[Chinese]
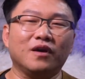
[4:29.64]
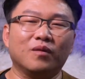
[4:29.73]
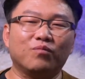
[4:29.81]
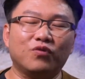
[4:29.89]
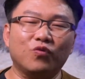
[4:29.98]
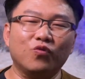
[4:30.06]

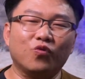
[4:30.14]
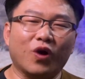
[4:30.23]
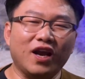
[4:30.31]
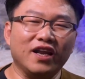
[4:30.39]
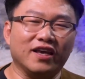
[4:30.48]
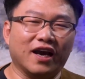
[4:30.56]
博物
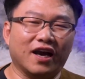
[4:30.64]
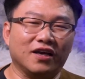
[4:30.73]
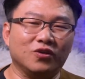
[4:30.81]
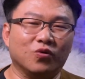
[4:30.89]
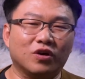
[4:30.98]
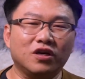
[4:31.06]
馆里啊
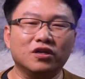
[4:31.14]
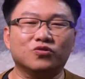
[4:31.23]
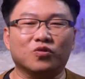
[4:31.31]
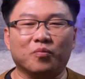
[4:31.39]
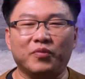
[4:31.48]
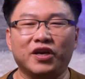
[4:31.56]
有各
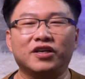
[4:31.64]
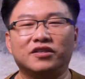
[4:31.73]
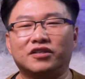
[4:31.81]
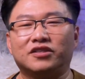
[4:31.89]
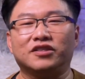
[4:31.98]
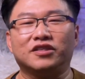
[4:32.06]
种名人
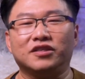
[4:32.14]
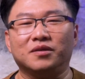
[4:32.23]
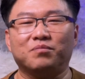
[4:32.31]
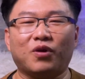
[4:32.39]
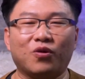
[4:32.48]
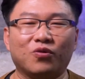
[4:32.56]
的尸体，
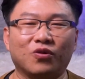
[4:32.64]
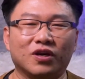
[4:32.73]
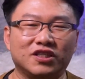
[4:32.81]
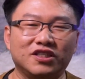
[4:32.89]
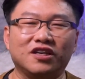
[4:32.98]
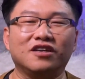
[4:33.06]
包括
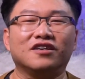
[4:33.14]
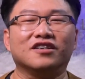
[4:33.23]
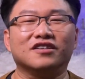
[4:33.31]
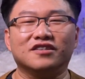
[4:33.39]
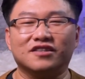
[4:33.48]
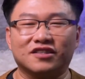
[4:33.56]
希特勒、
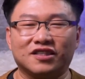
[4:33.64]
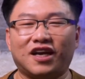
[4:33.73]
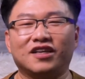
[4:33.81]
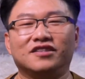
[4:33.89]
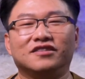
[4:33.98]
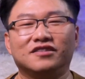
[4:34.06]
斯
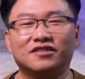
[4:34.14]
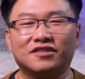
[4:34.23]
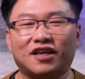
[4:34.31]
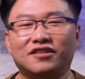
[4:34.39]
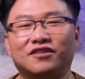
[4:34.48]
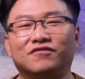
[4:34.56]
大林、
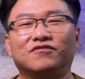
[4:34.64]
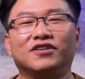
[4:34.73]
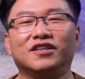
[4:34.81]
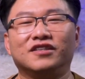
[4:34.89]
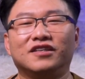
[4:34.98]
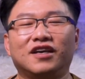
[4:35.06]
撒切尔夫
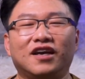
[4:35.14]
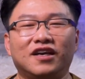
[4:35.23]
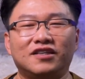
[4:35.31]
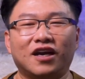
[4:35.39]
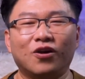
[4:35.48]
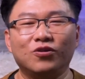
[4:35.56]
人。
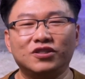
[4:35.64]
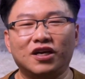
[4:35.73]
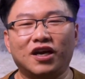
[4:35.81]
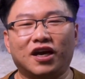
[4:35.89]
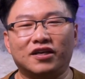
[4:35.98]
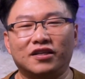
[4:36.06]
然后这
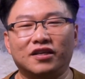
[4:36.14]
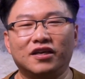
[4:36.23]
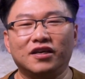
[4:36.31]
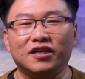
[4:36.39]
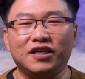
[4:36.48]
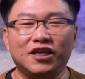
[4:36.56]
两人呢
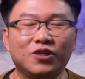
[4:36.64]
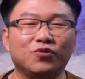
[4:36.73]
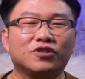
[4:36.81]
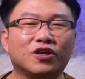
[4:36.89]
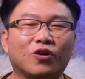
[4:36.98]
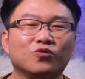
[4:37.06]
一
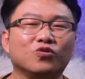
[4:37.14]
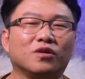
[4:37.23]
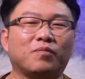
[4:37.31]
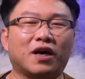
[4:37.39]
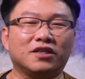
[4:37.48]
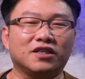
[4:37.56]
顿操作，
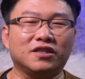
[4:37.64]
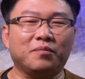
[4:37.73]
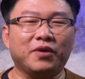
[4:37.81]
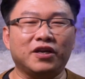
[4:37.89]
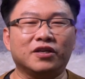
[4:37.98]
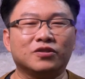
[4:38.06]
把这些
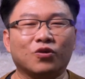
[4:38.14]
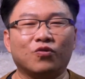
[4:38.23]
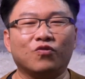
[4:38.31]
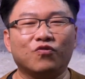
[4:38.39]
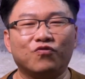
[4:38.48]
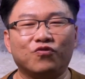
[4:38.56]
名人都
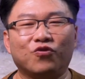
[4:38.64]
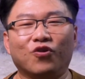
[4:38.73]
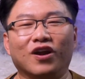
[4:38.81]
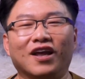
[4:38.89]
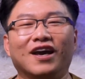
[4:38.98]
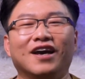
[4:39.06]
复活了，